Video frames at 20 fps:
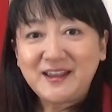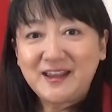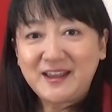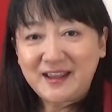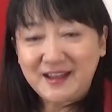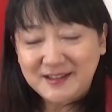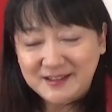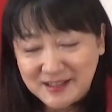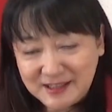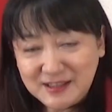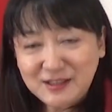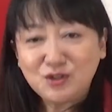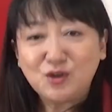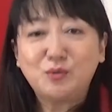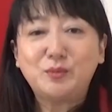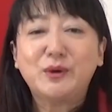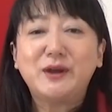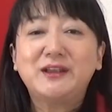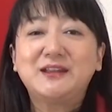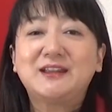えー、
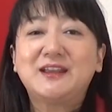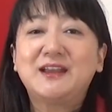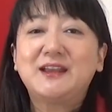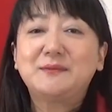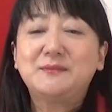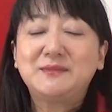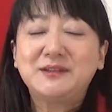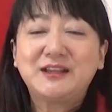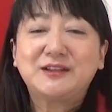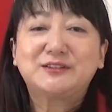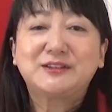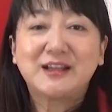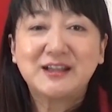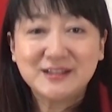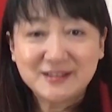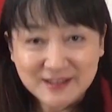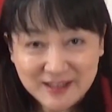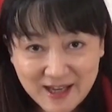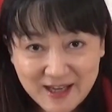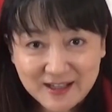覚えてみてくだ
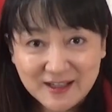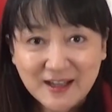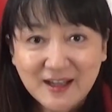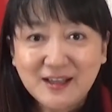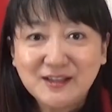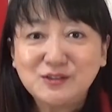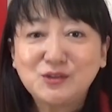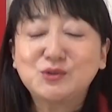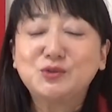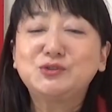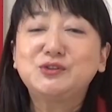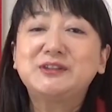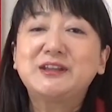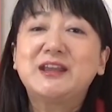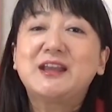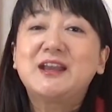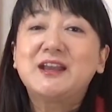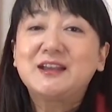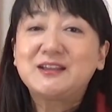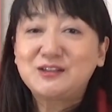さいということで
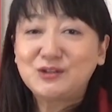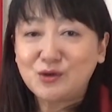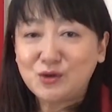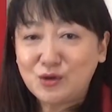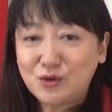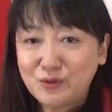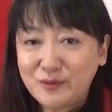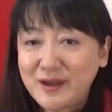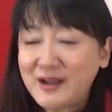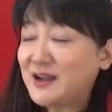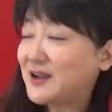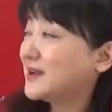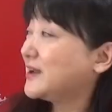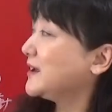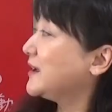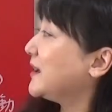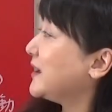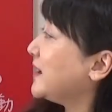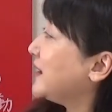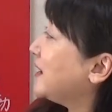今日は、
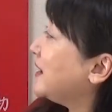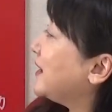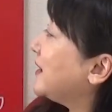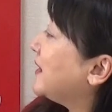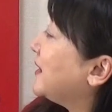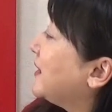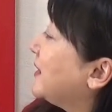え